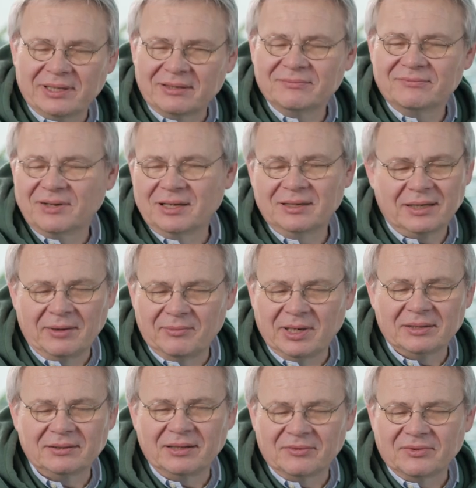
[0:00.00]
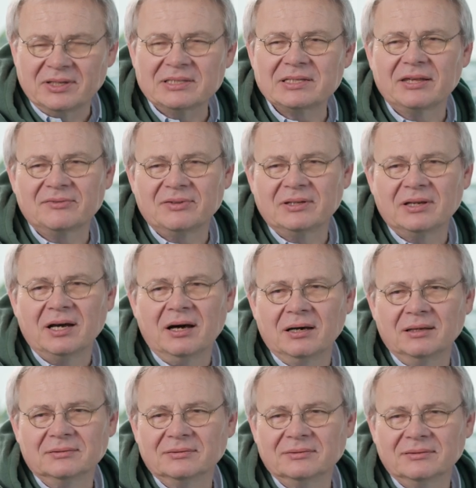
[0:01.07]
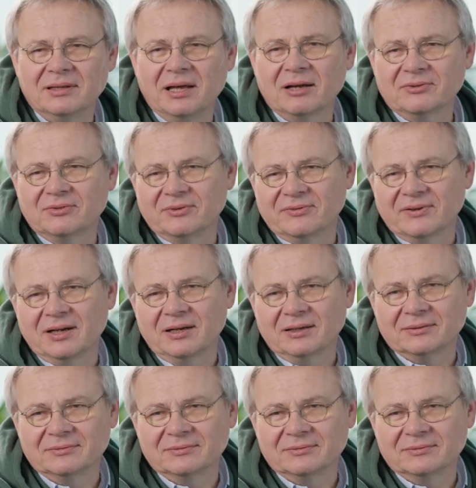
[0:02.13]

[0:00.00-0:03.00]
dann war aber das Interesse da, nachzufragen.